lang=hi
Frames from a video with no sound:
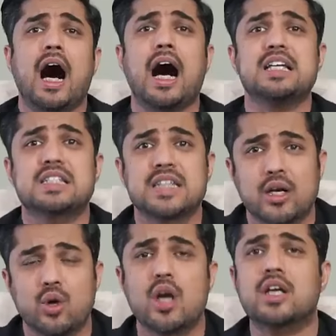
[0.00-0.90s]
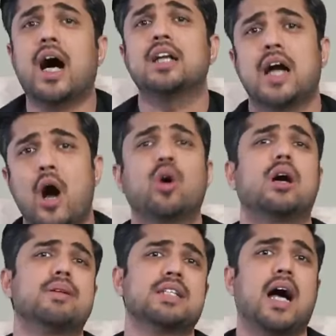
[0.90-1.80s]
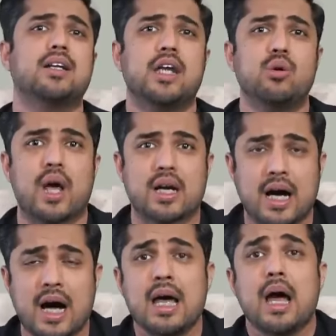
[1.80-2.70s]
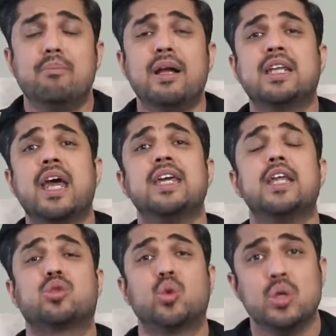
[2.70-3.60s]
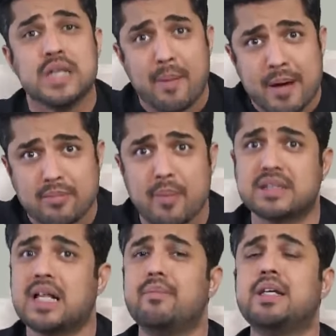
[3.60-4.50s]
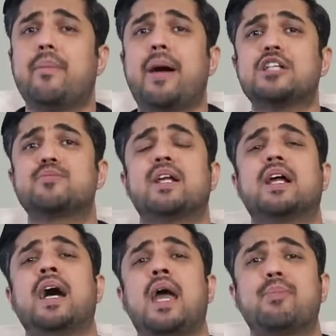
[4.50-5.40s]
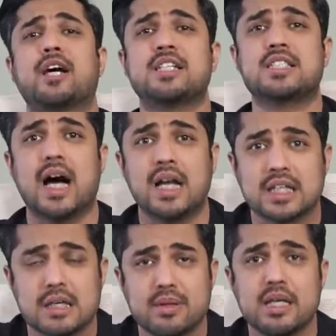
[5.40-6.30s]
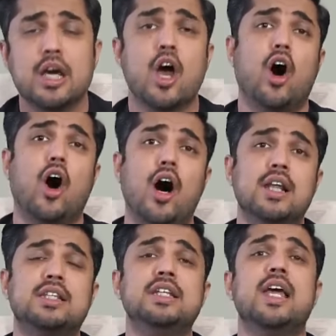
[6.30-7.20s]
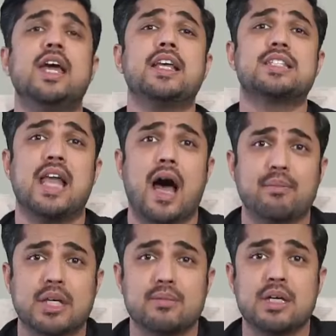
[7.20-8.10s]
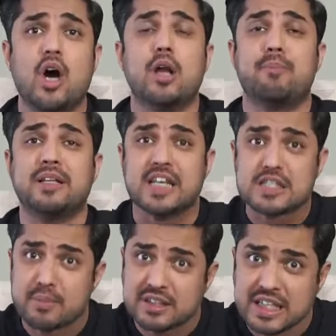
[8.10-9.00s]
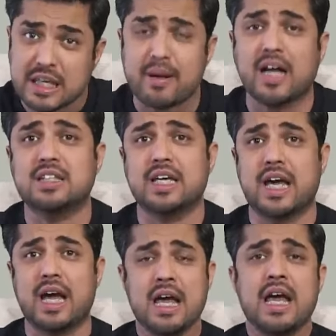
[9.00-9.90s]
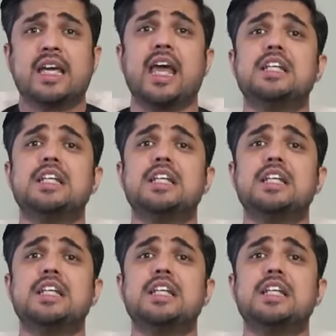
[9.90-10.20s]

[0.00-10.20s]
आस्थानों और खानकाहों का मजाक नहीं उड़ा रहा बल्कि ये दुनिया भर में बदनामी का बायस बन रहा है पाकिस्तान की भी और दीन इस्लाम की भी और बदकिस्मती की बात यह है कि